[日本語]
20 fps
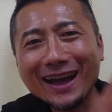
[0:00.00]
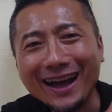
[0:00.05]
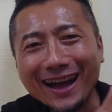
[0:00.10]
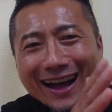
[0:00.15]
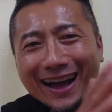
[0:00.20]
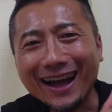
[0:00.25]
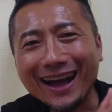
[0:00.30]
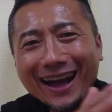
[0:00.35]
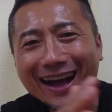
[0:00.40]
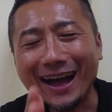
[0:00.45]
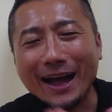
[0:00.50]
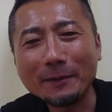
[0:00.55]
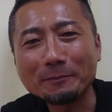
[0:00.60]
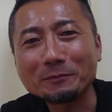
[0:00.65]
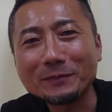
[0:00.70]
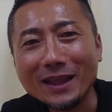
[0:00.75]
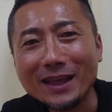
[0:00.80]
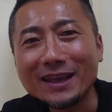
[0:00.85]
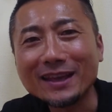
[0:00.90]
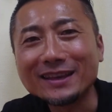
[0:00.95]
ははは
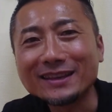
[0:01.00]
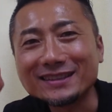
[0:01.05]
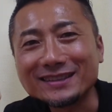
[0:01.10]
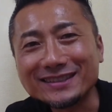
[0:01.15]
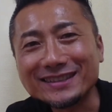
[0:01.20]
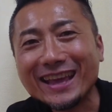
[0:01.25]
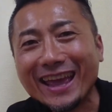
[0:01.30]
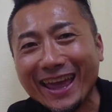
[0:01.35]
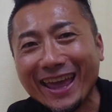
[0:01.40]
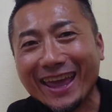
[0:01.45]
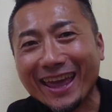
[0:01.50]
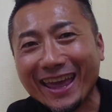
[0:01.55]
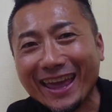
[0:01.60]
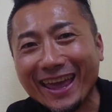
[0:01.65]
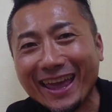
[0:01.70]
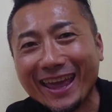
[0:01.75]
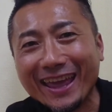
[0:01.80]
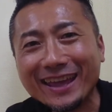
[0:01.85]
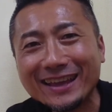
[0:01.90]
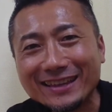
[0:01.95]

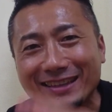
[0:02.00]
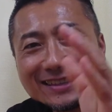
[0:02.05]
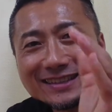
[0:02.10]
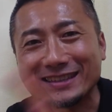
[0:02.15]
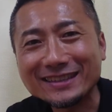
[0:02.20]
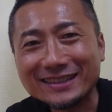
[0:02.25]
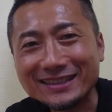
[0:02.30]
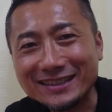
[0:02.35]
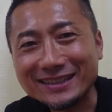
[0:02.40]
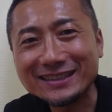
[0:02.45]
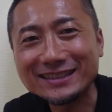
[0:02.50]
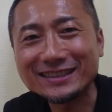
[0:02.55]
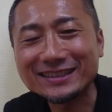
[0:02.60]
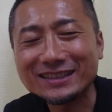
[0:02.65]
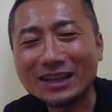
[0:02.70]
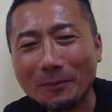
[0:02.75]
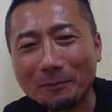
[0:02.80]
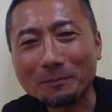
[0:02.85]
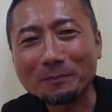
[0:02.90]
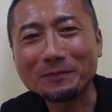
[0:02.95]
イエーイい
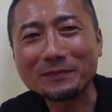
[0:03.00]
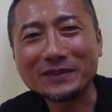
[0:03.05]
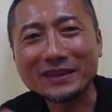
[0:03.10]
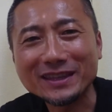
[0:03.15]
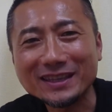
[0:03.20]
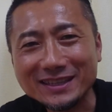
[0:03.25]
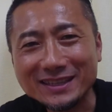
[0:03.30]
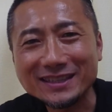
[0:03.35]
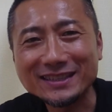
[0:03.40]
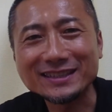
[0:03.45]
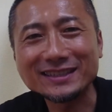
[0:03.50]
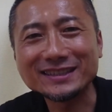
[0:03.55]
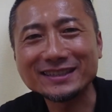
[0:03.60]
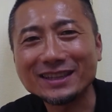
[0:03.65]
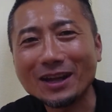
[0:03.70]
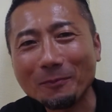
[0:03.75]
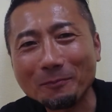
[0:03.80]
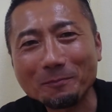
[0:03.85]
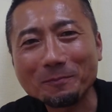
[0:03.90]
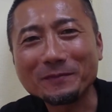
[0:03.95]
いだい
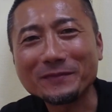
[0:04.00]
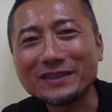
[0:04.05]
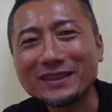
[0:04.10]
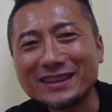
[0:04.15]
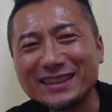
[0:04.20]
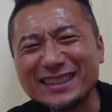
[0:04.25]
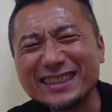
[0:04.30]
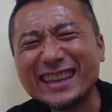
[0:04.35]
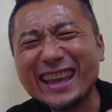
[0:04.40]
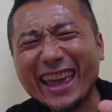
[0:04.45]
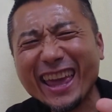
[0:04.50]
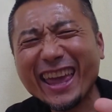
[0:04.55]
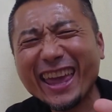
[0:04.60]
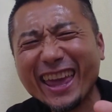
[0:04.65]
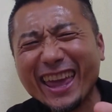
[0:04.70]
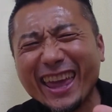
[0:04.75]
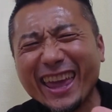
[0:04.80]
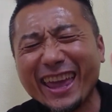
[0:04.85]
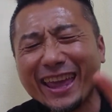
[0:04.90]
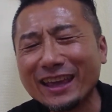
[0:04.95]
いだ
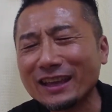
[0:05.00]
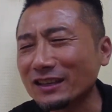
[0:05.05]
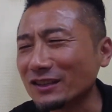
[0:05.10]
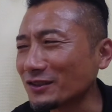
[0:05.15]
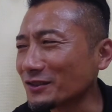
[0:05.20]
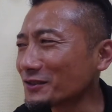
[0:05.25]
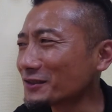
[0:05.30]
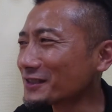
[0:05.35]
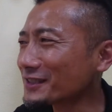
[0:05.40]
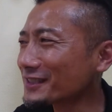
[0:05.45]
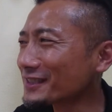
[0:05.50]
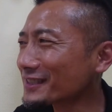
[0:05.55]
イエーイ